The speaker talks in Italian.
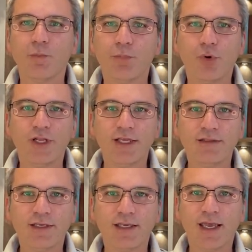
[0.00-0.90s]

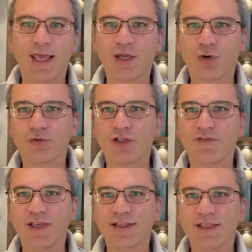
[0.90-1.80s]
politiche e
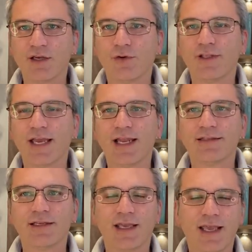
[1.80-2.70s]
condivise con gli
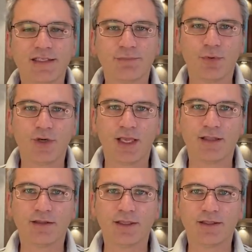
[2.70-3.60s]
altri
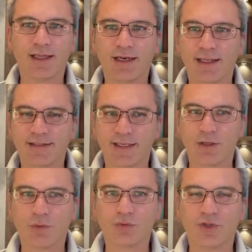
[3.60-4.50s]
esponenti
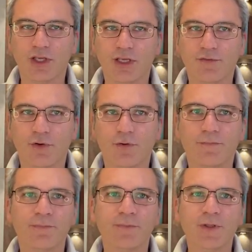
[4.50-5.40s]

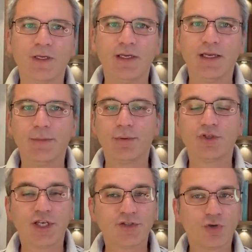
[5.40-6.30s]
dell'esecutivo. Il
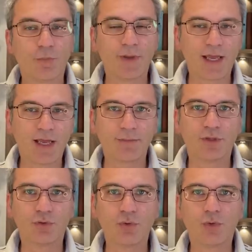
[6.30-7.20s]
processo Open Arm
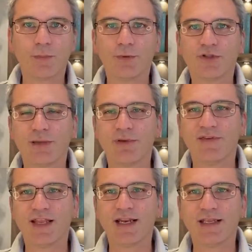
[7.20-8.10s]
dunque potrebbe
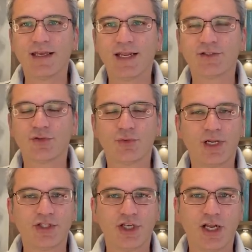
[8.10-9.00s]
vedere l'ingresso
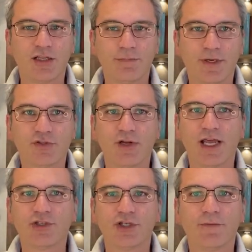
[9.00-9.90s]
sulla scena di
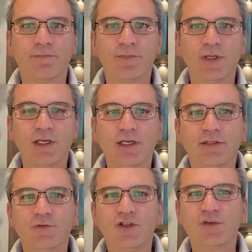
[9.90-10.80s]
personaggi
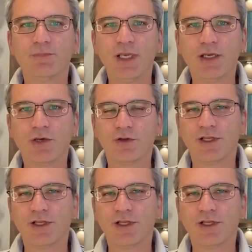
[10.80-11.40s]
di spicco